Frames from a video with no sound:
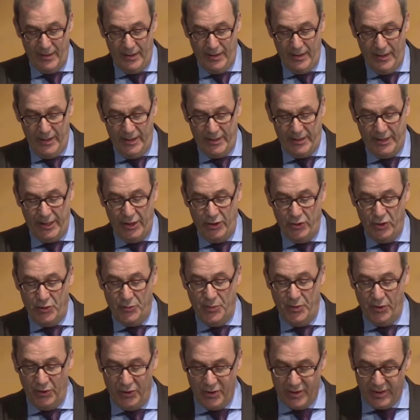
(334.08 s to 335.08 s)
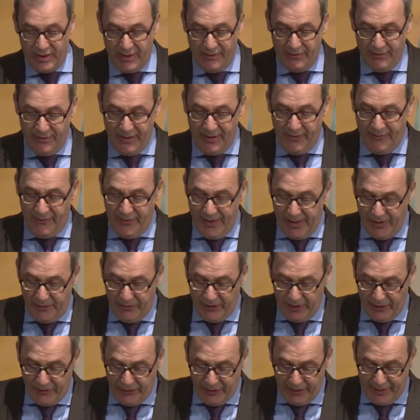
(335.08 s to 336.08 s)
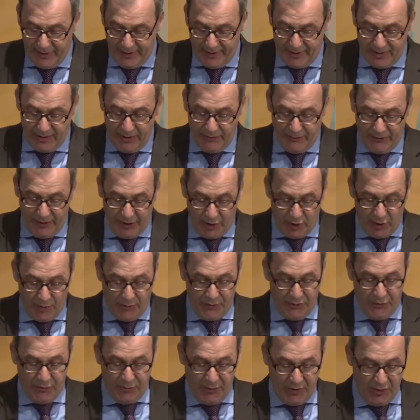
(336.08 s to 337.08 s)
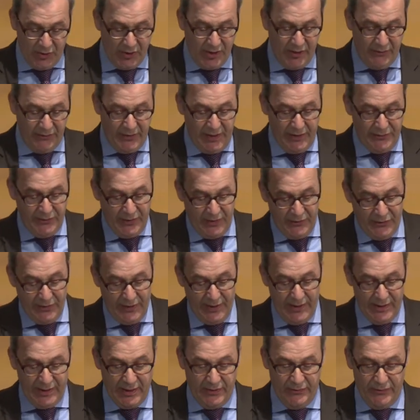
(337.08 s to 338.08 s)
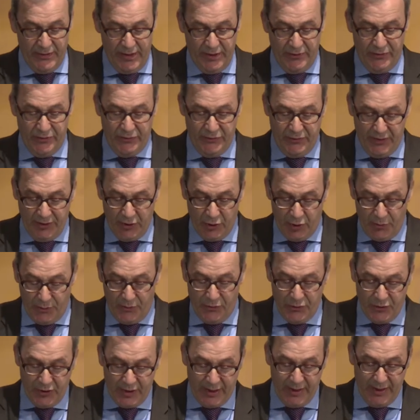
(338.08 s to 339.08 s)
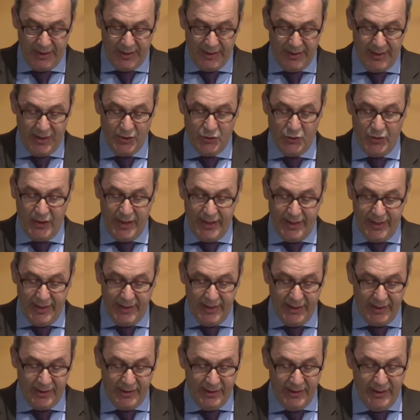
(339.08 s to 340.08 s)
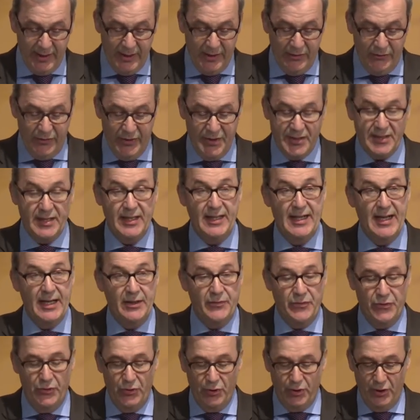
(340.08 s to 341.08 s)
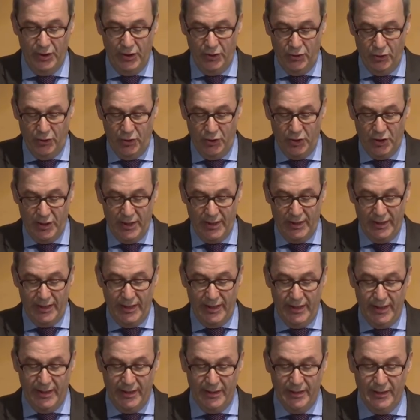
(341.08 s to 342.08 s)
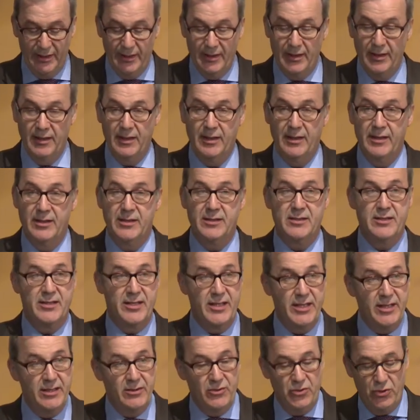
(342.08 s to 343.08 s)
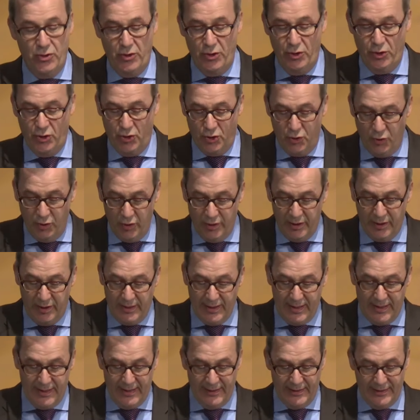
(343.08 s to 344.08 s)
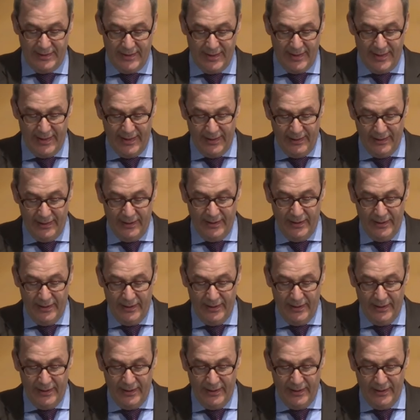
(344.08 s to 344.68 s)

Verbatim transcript: Es geht uns mit unserer weltweit vernetzten Wertschöpfung, mit unseren weltweit vernetzten Wertschöpfungsketten also ähnlich, wie es den Landwirten in Deutschland geht. Sie sollen schuld daran sein,